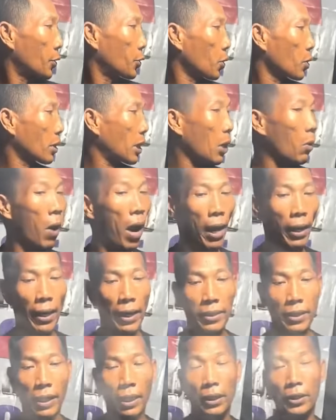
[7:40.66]
So,
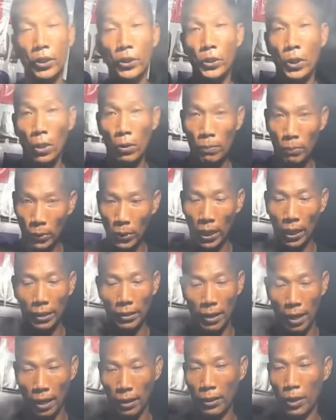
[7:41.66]
I don't think na
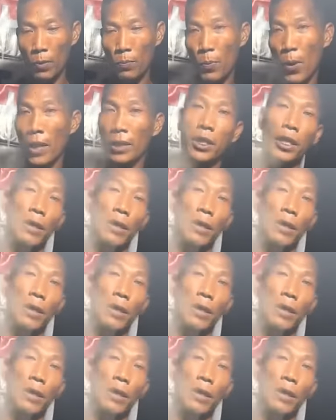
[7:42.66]
dapat nating